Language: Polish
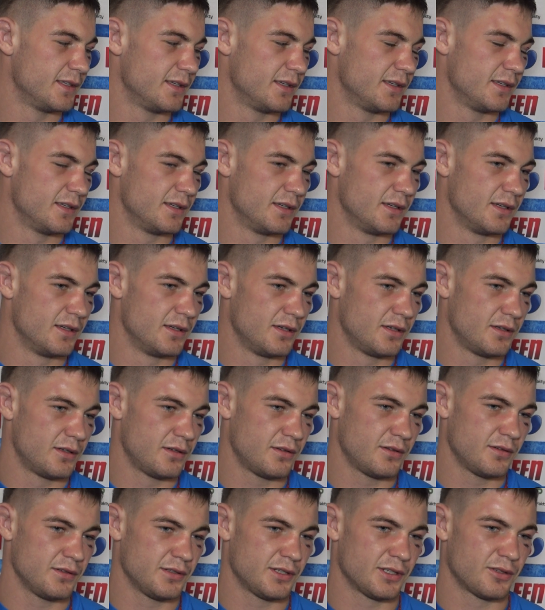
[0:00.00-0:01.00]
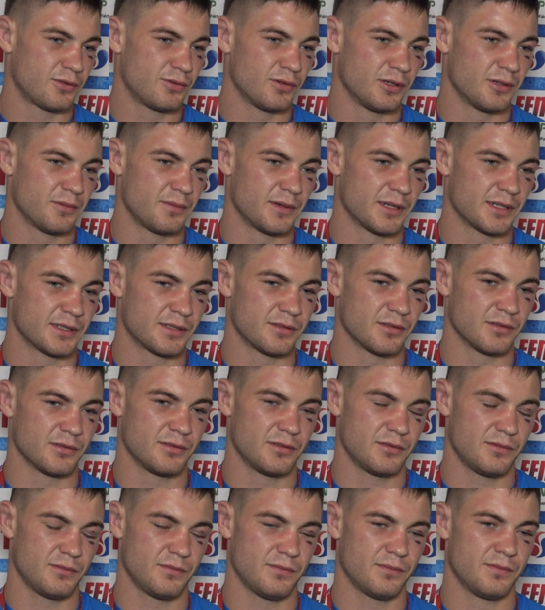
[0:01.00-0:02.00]
razem. No, dziękuję bardzo.
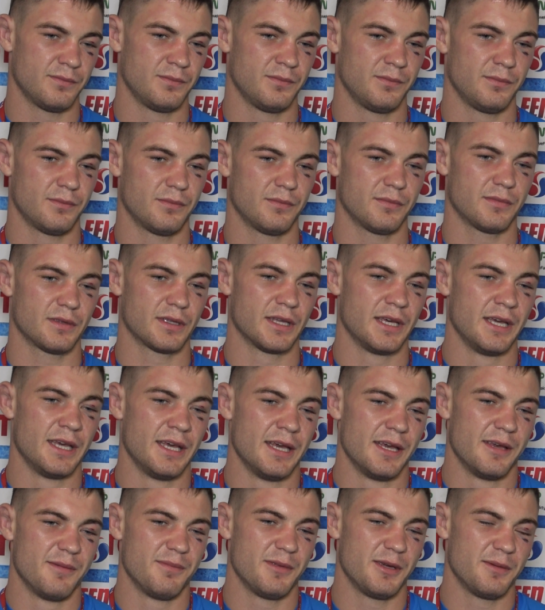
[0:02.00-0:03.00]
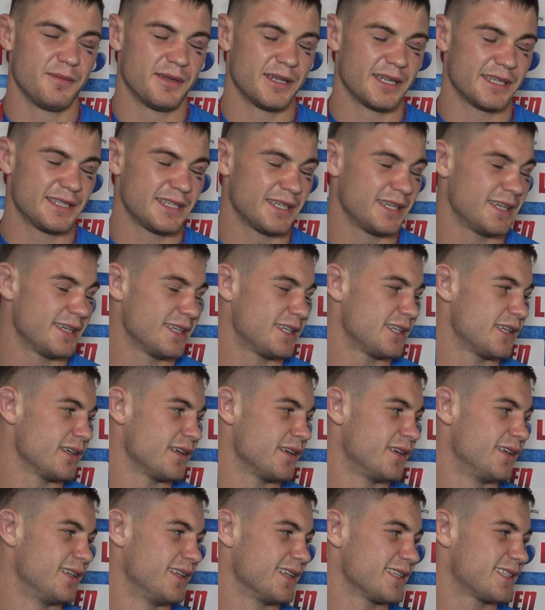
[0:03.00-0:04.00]
No, miejmy nadzieję,
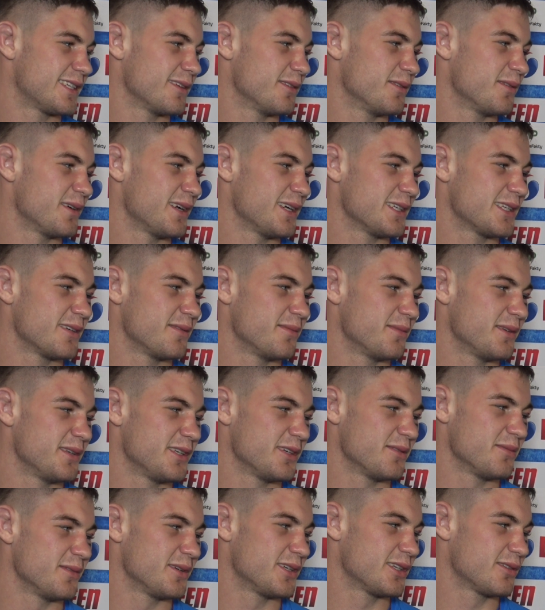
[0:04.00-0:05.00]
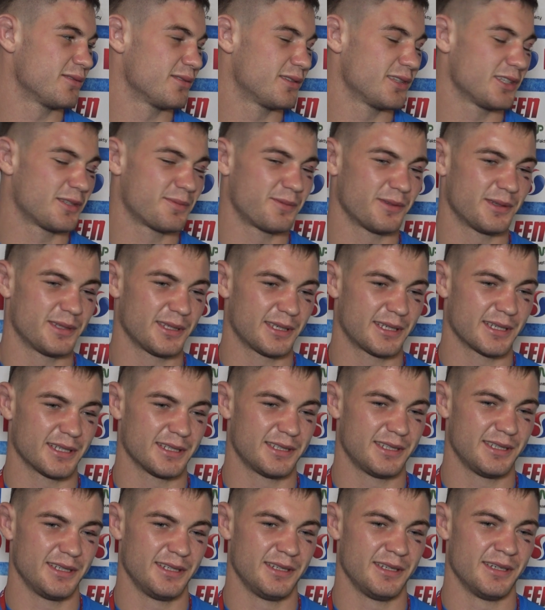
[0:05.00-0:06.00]
że następnym razem będziemy się tutaj
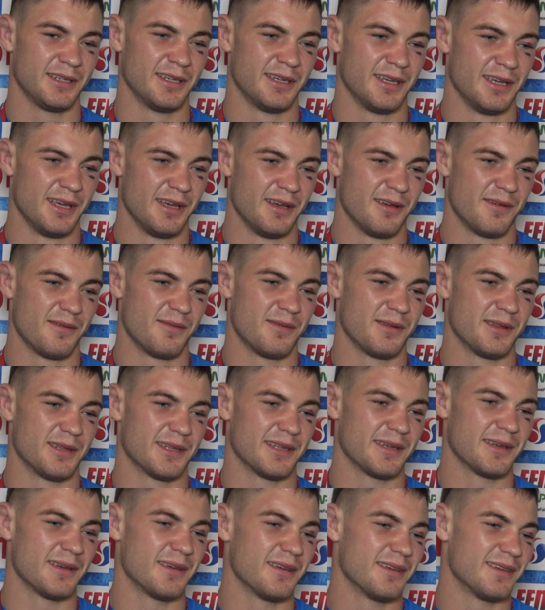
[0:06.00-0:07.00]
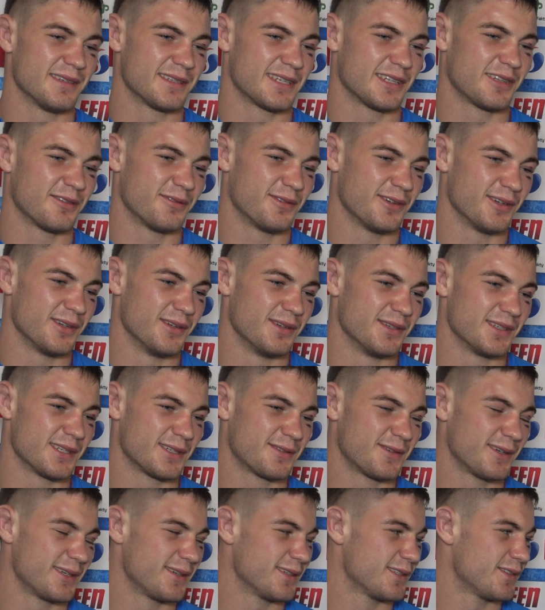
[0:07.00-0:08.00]
spotykać i będę zadowolony ze
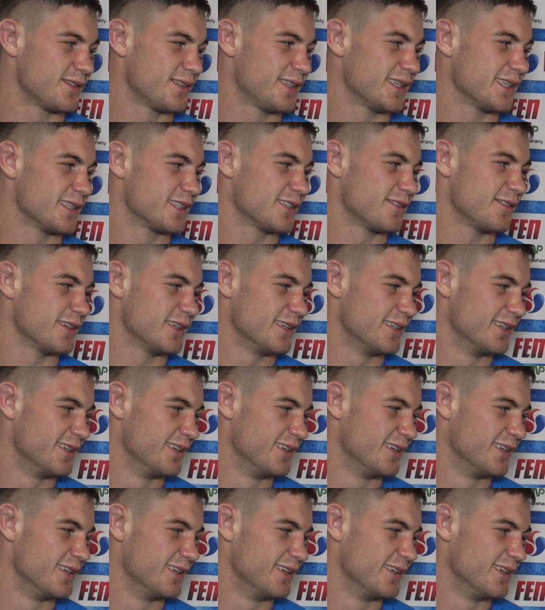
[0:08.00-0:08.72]
swojego zwycięstwa.